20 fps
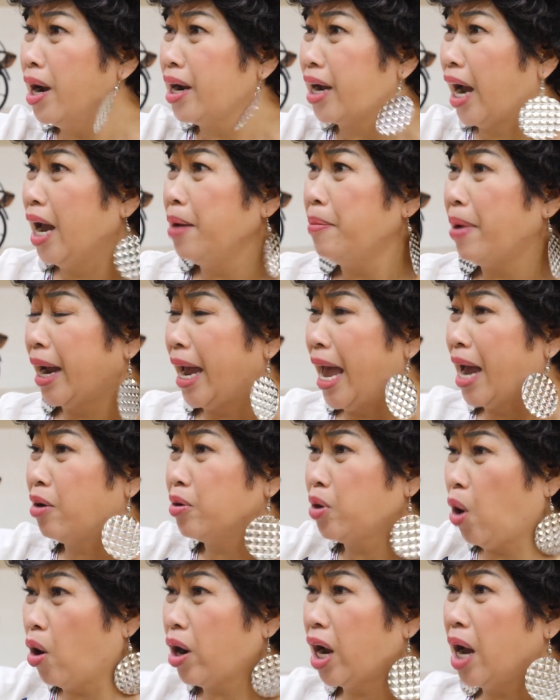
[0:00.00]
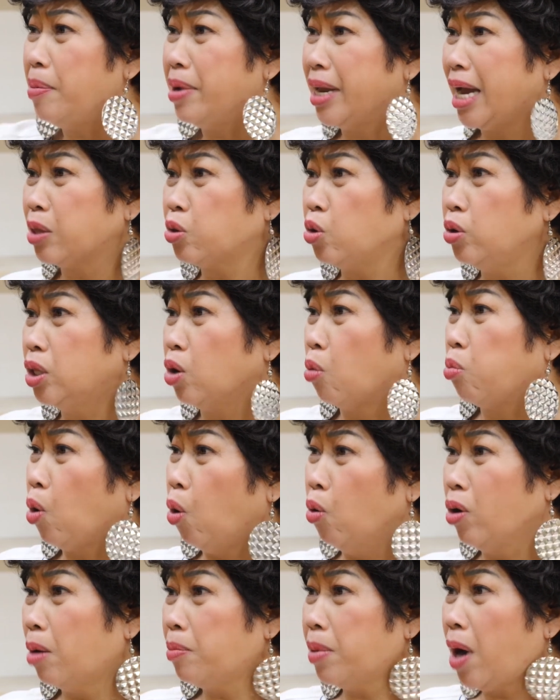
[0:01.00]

Mới kể bà nghe, con nhỏ kế bà nhà tôi thụt lùi